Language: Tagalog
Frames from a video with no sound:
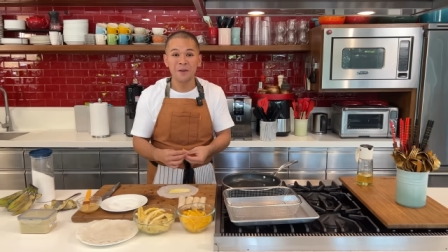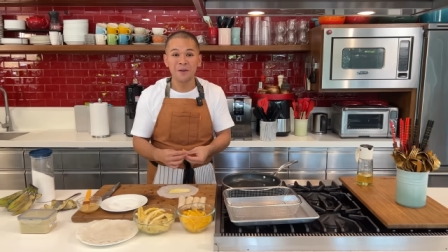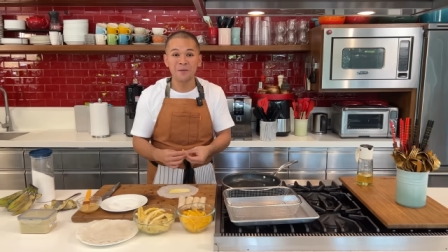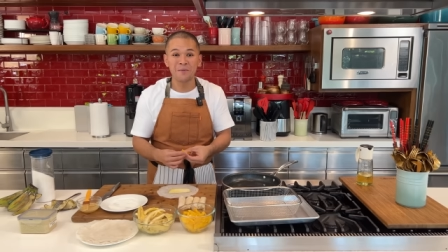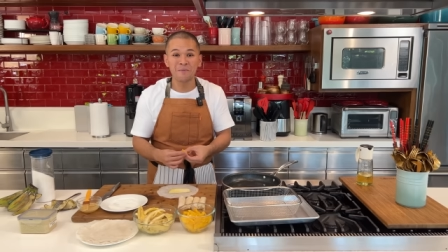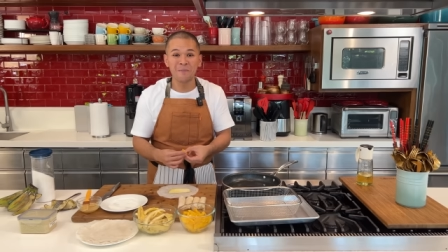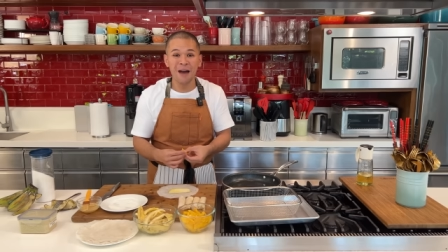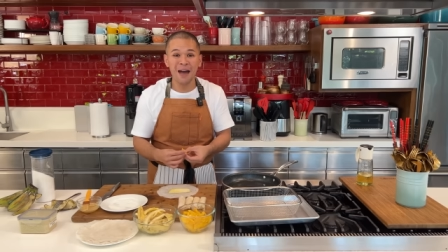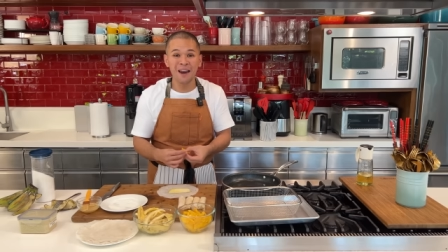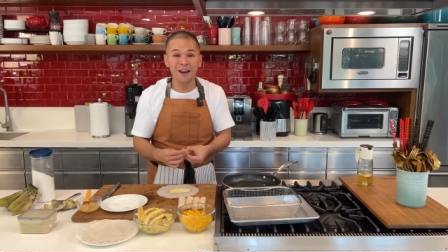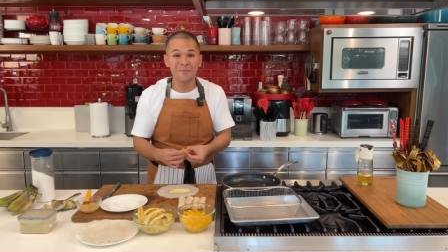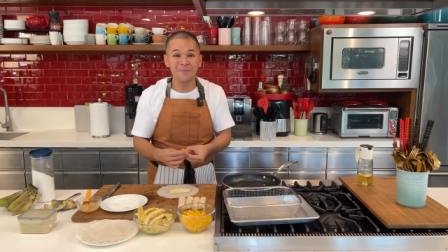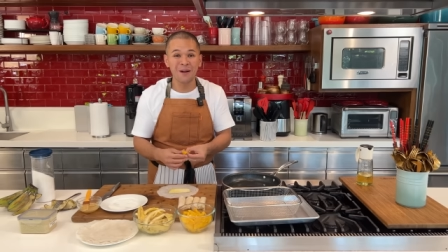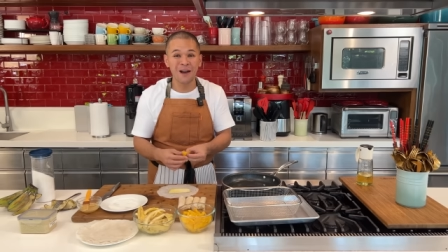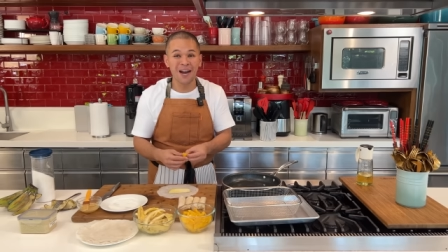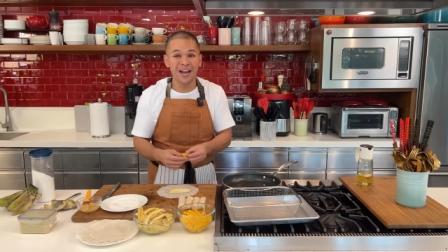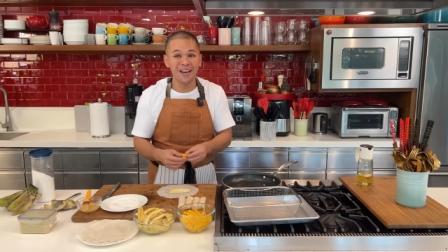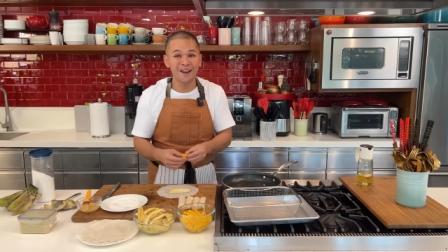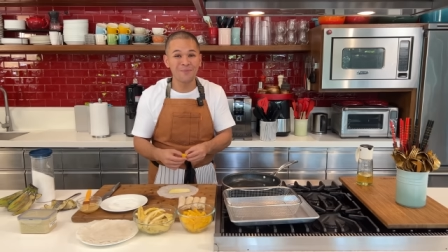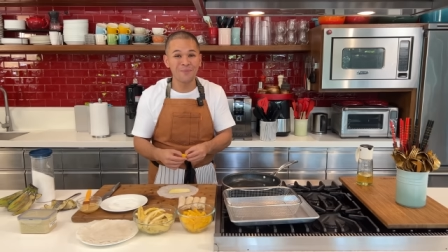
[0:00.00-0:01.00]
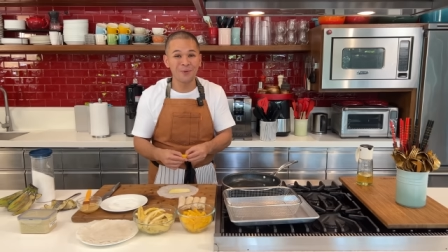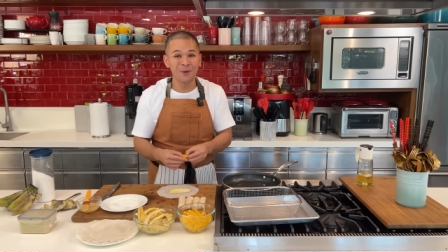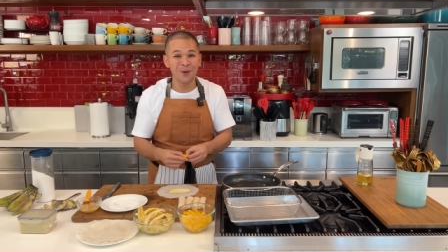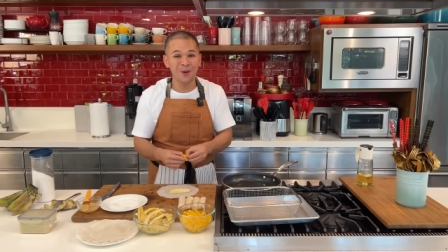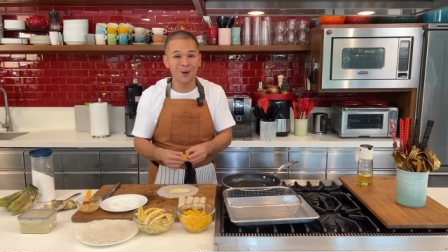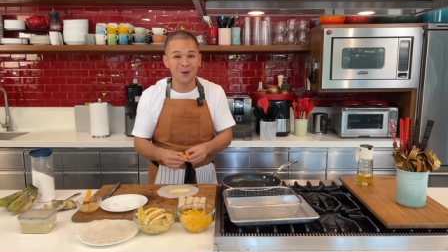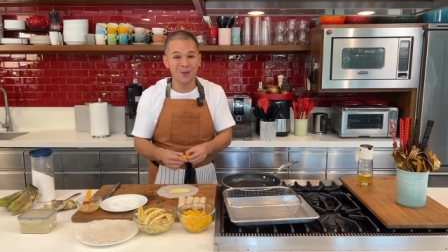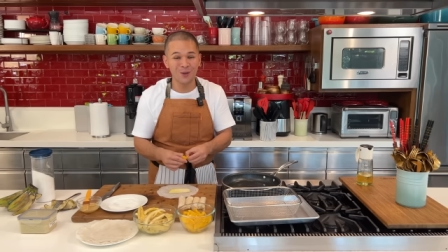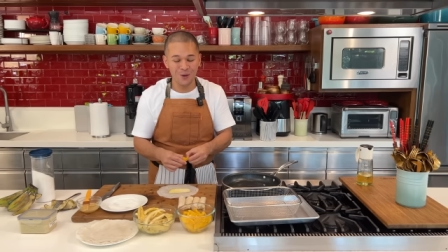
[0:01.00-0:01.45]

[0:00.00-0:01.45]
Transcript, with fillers: Yung para bang alam mo yon